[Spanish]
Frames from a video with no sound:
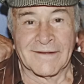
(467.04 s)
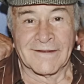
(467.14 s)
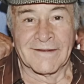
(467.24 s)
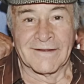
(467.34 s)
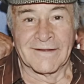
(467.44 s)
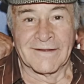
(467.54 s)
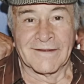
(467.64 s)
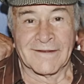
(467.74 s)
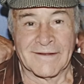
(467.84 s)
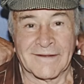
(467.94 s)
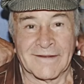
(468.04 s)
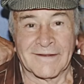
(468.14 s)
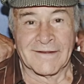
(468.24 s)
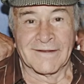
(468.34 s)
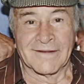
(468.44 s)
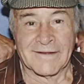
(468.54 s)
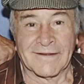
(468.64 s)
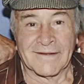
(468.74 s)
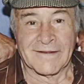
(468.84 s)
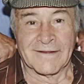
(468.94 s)
quien también falleció un
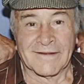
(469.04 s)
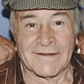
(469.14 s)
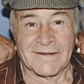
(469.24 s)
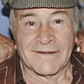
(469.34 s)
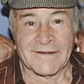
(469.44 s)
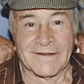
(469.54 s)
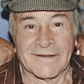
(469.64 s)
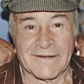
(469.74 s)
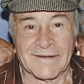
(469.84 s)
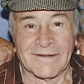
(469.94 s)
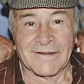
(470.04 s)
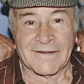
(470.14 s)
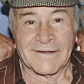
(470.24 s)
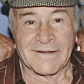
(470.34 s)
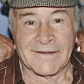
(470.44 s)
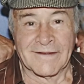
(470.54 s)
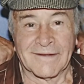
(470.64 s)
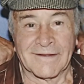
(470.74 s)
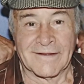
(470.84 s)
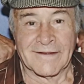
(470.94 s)
año después a causa del
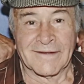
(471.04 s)
cáncer.